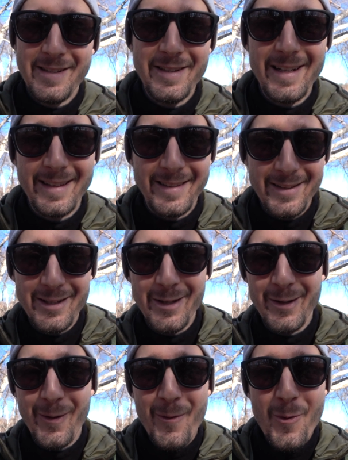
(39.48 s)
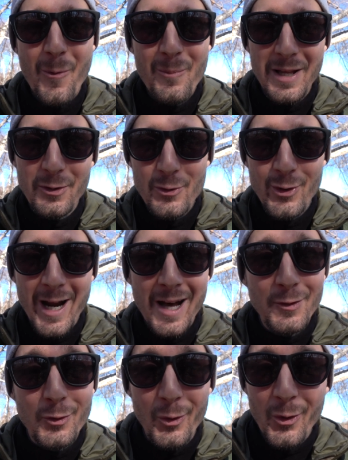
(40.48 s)
si tratta di un completo
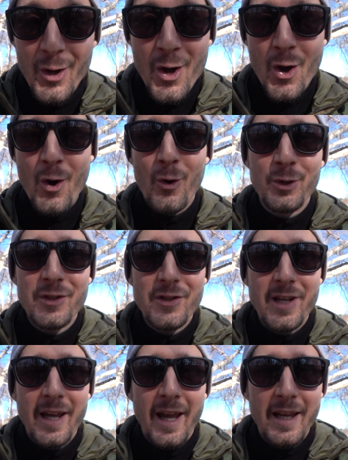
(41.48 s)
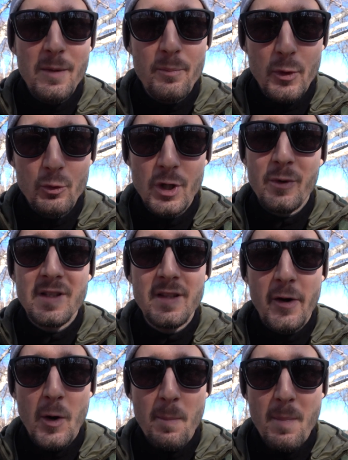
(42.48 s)
giocattolo o se chi produce
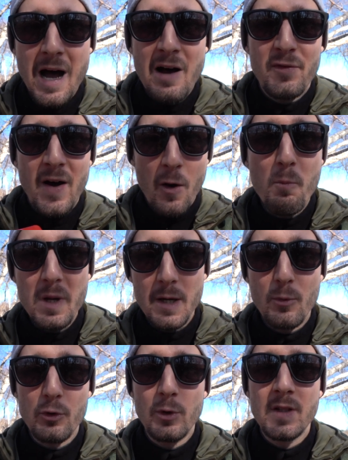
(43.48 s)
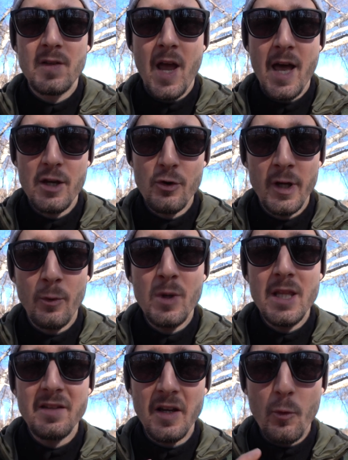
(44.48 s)
questa roba fa un minimo sul serio e
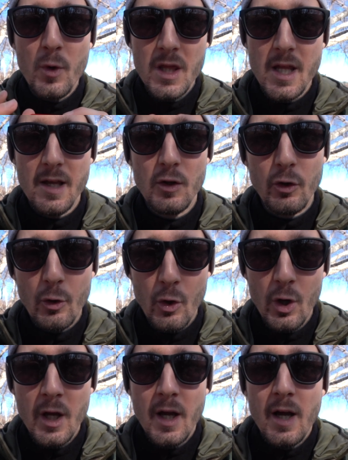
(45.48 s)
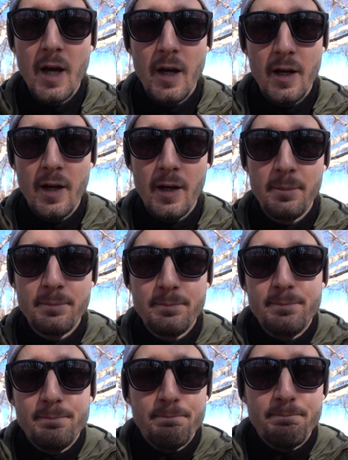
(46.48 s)
quindi se qui dentro... Eh,
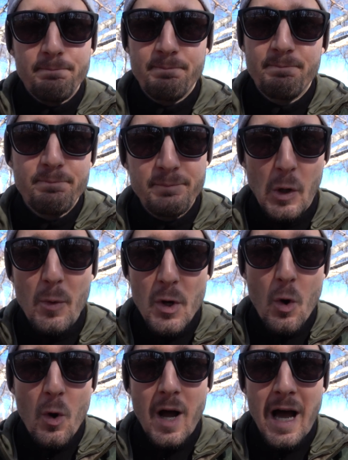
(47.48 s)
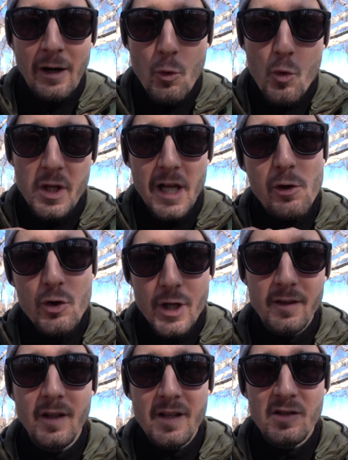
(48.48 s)
perlomeno alcuni degli
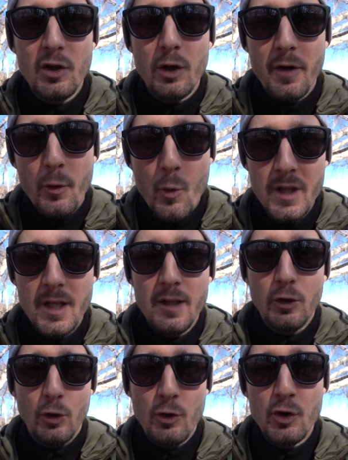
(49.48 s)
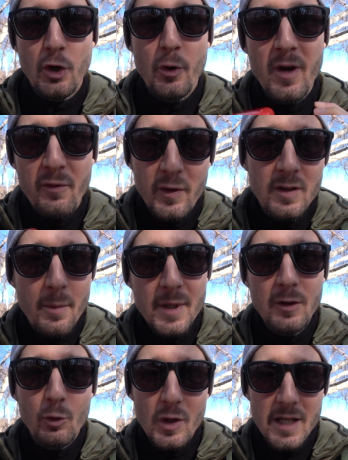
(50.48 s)
oggetti che si trovano qui dentro sono
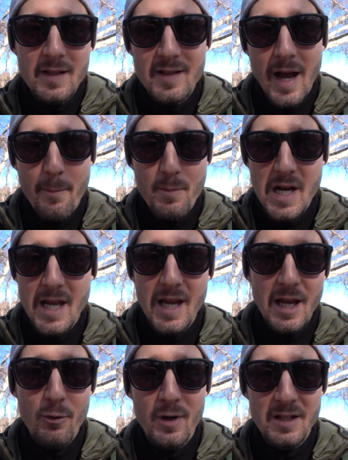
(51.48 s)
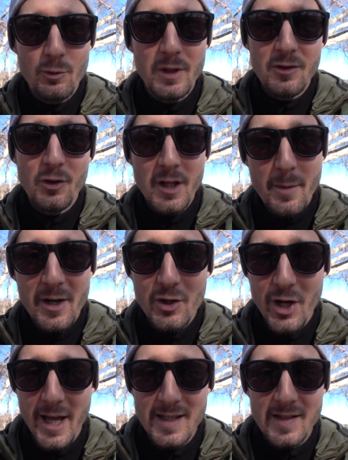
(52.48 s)
effettivamente utilizzabili in una situazione di
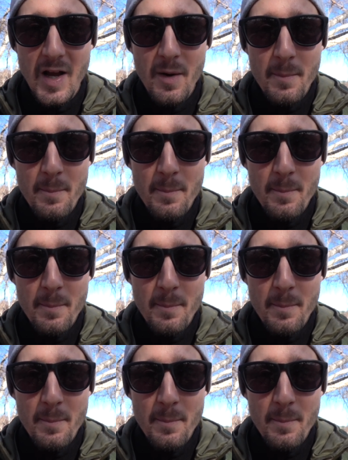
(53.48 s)
emergenza.